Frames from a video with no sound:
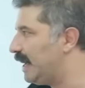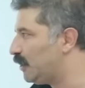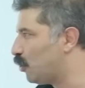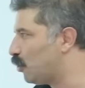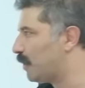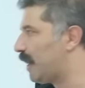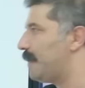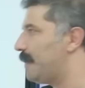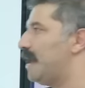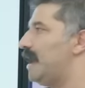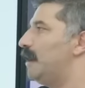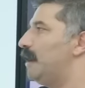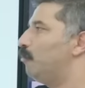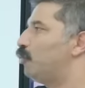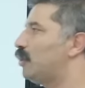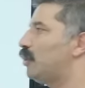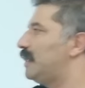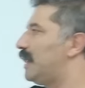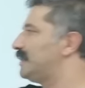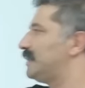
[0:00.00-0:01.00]
E göre.
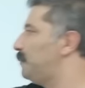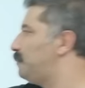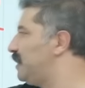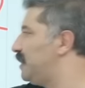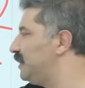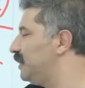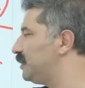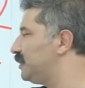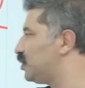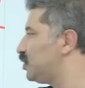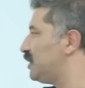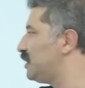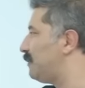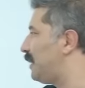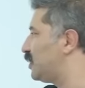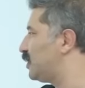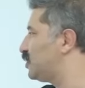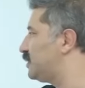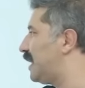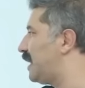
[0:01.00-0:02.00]
Buralarda piknik dışında
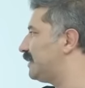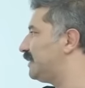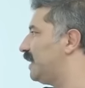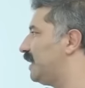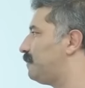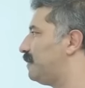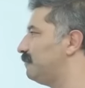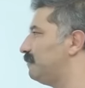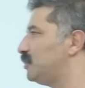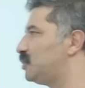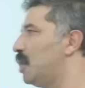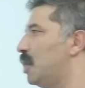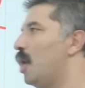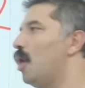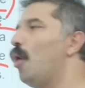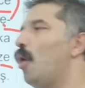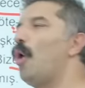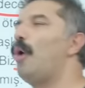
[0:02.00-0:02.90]
maçlar da yapılmış.